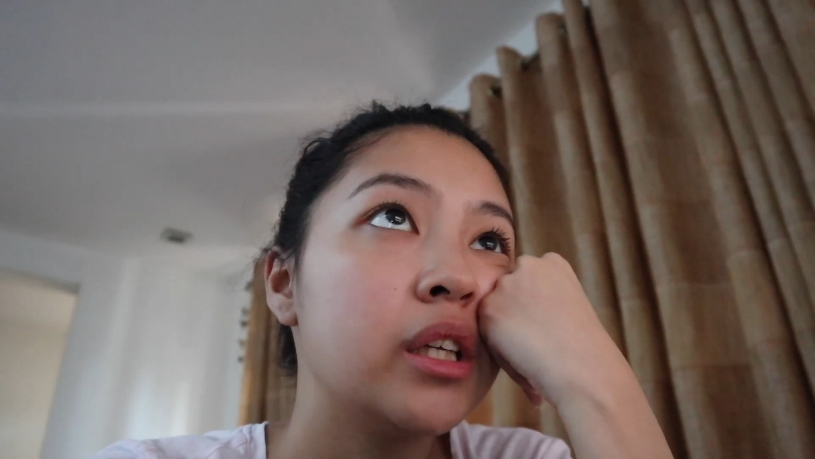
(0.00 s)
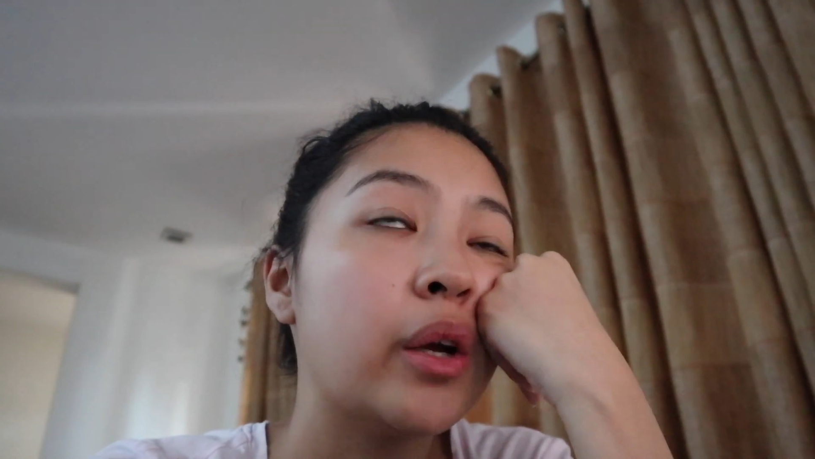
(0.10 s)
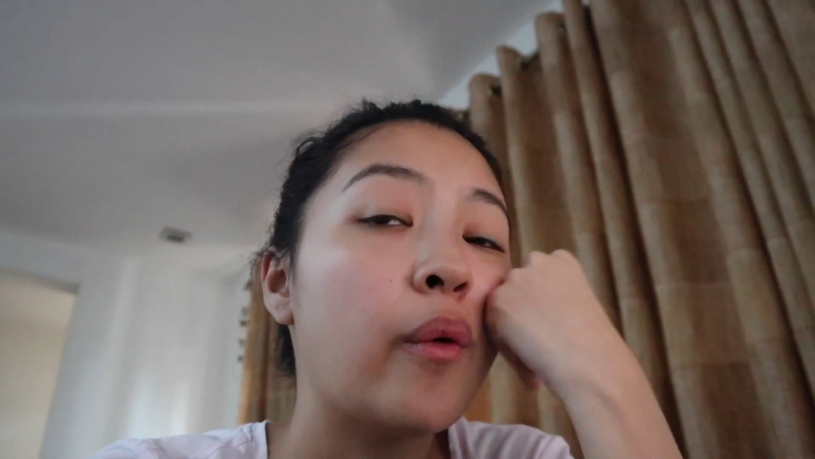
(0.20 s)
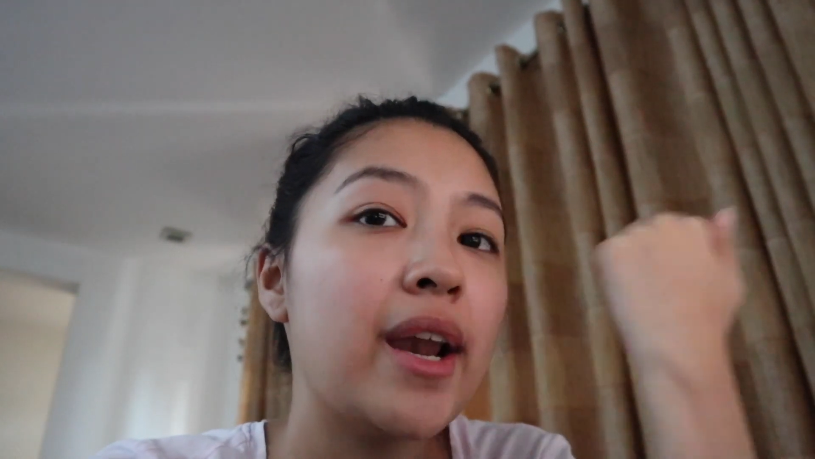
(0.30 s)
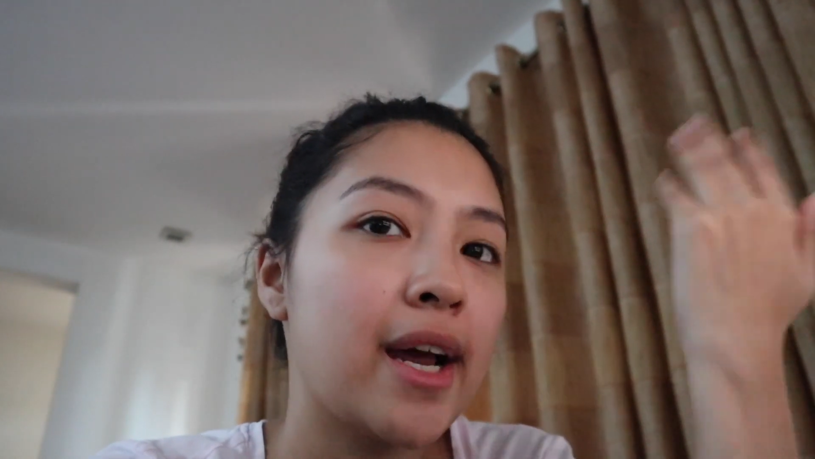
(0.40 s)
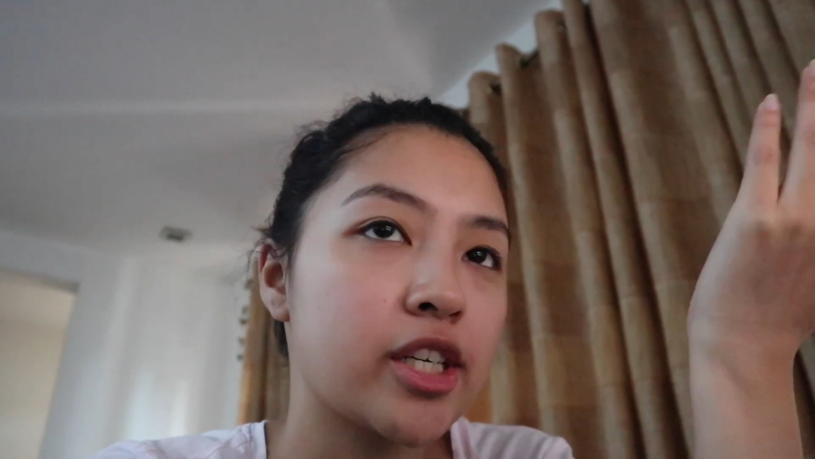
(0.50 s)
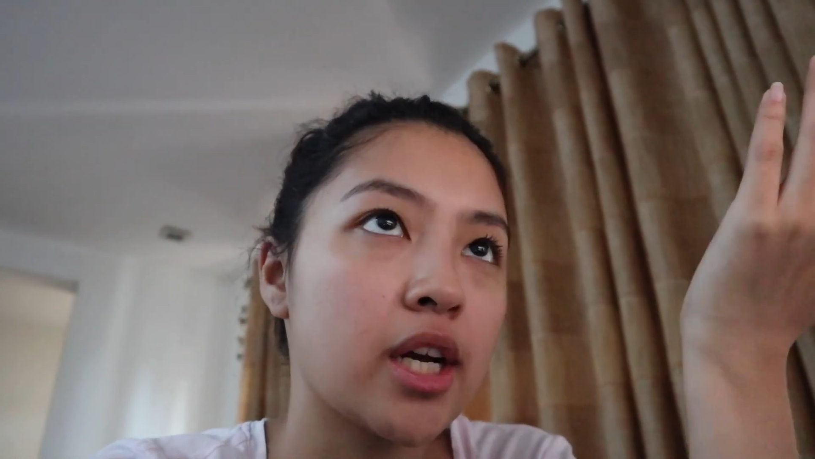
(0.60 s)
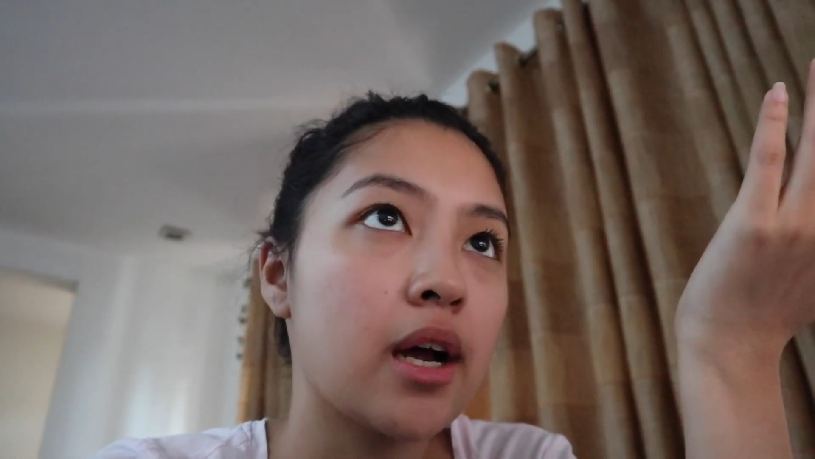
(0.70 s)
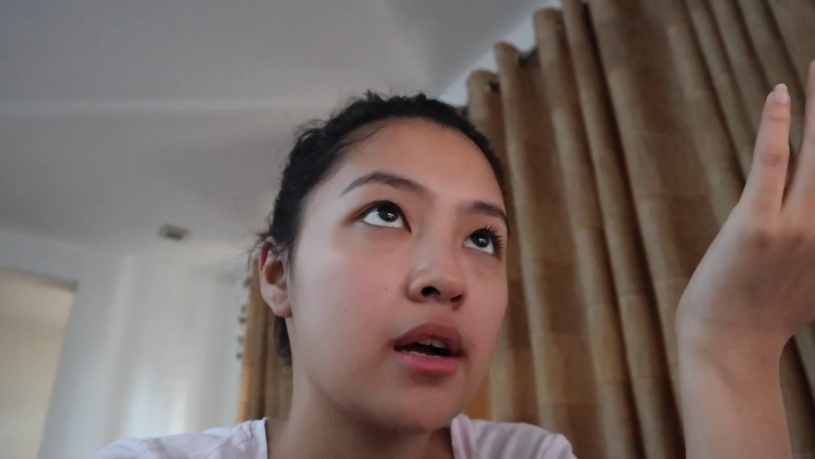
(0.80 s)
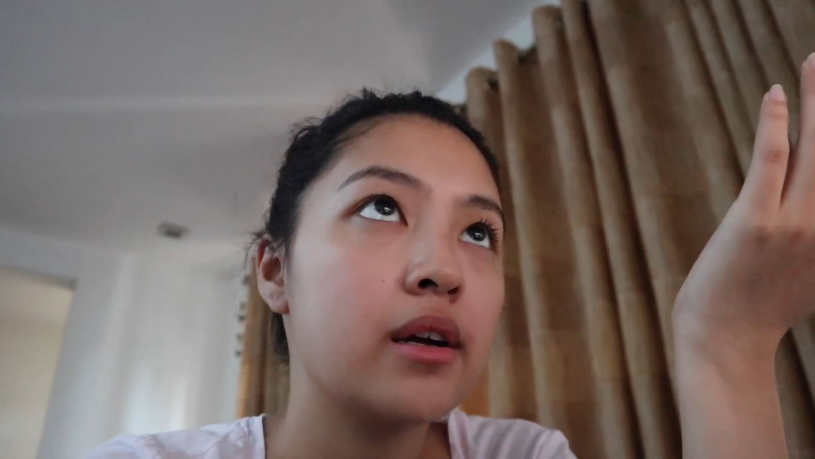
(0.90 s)
Nawala
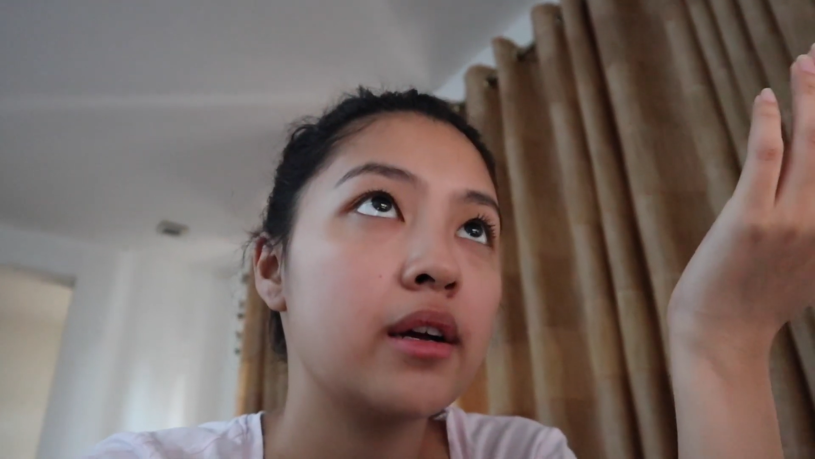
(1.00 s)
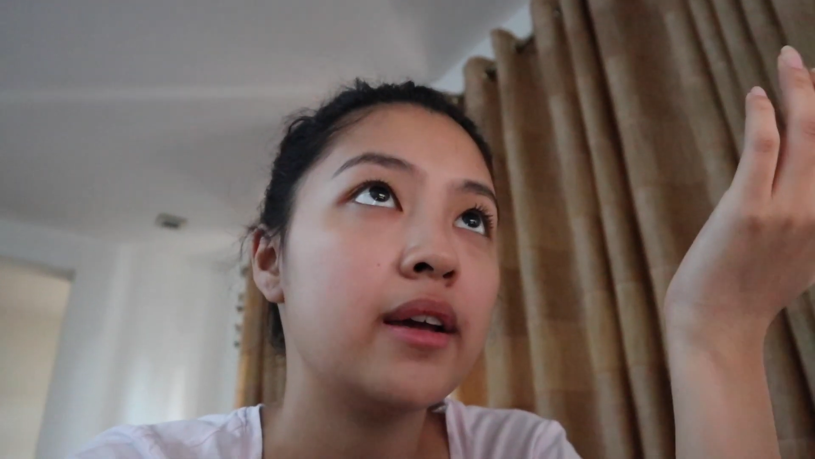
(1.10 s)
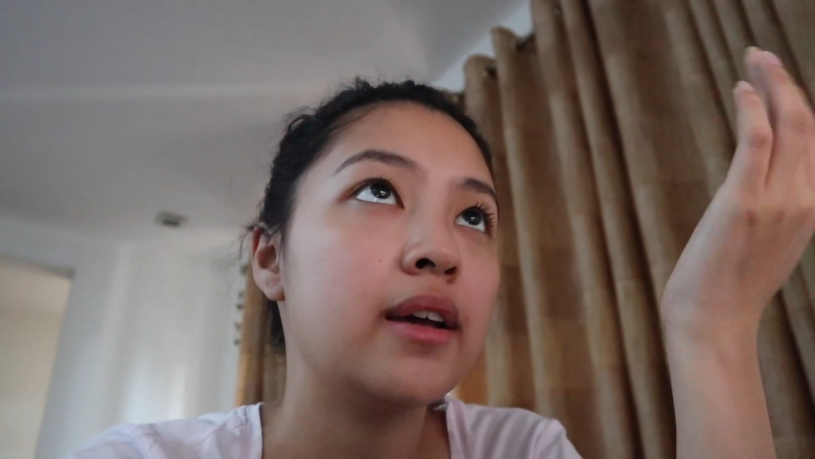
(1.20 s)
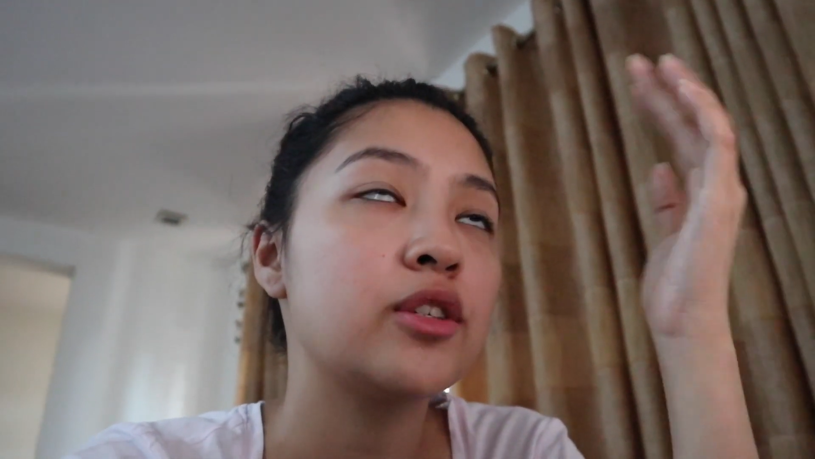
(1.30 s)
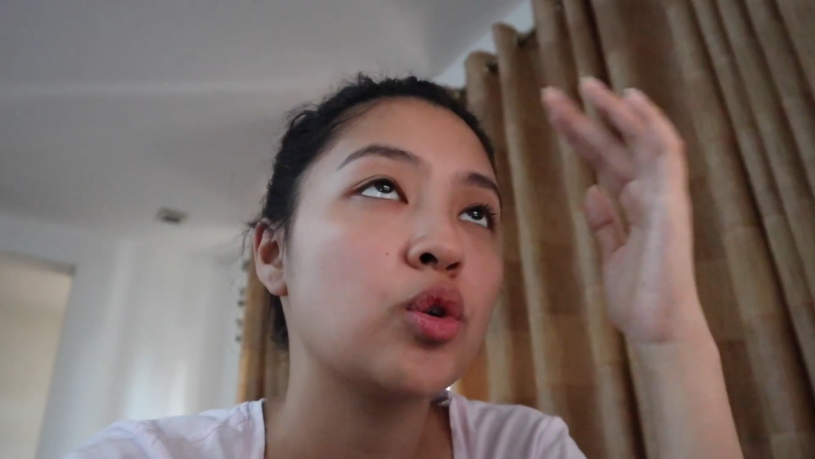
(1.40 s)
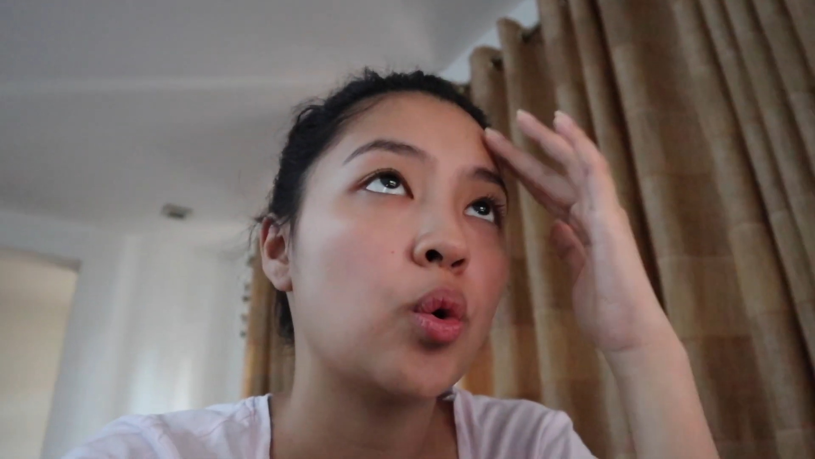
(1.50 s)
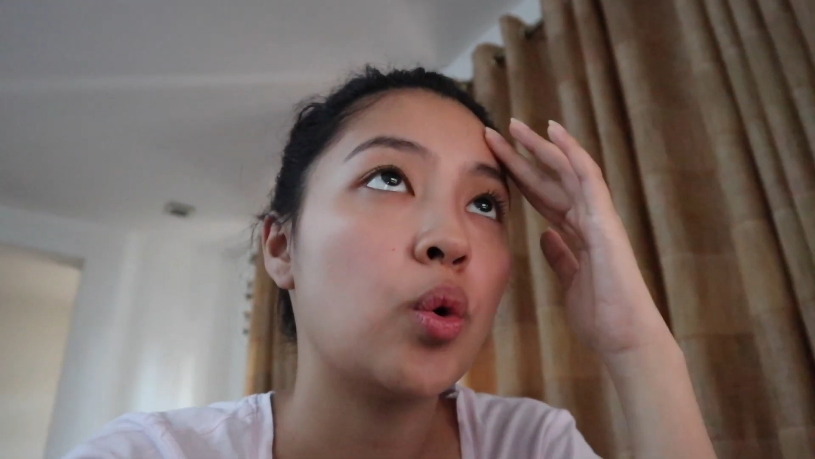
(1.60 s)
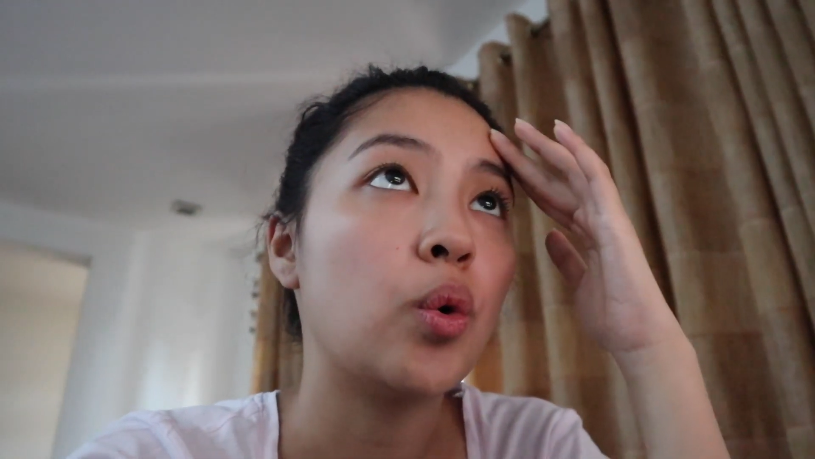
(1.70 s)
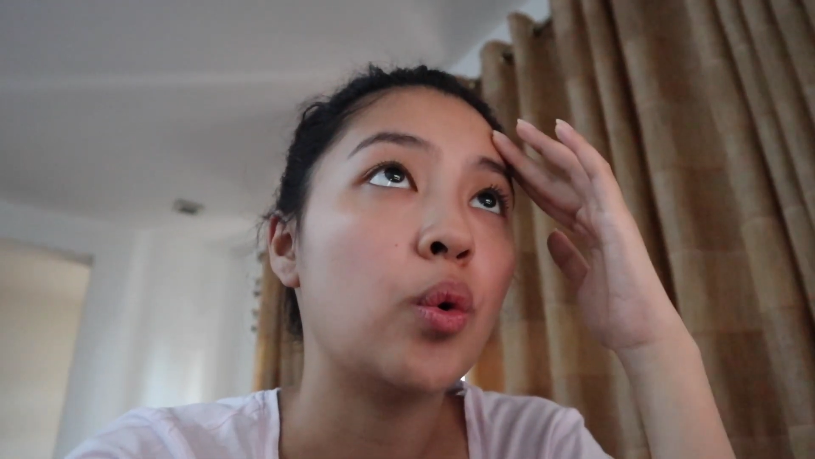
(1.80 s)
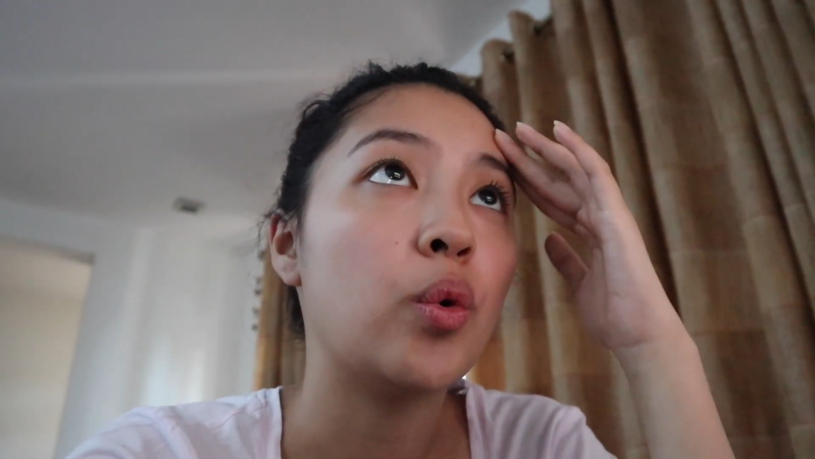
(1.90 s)
siya.
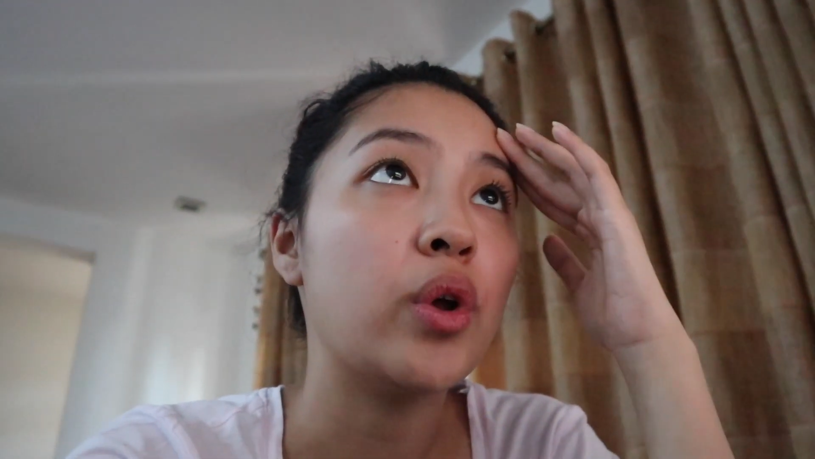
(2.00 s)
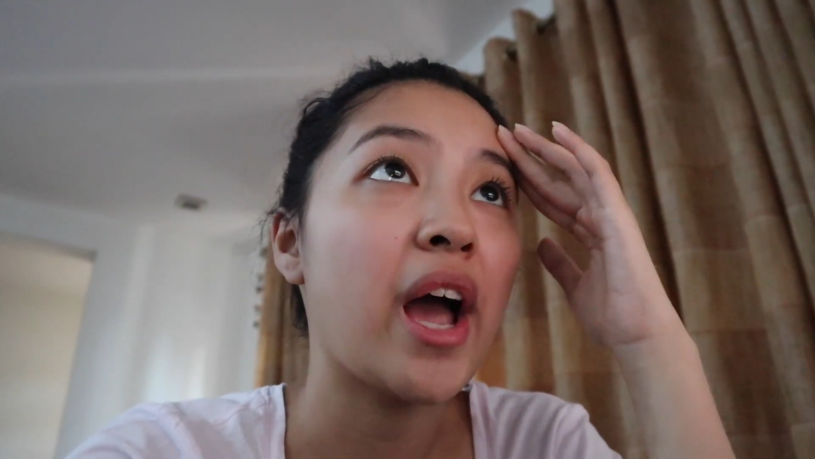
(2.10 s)
So,